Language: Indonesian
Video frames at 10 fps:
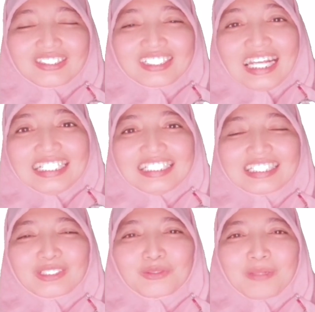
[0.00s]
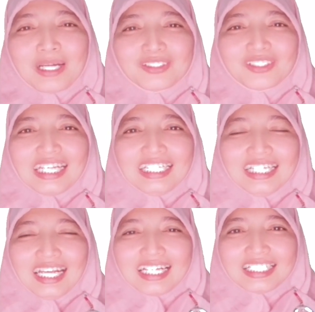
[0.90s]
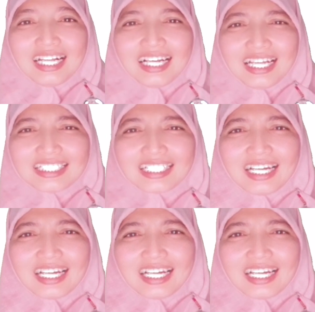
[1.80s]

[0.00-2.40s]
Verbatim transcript: Oke, okay, suku Madura ini adalah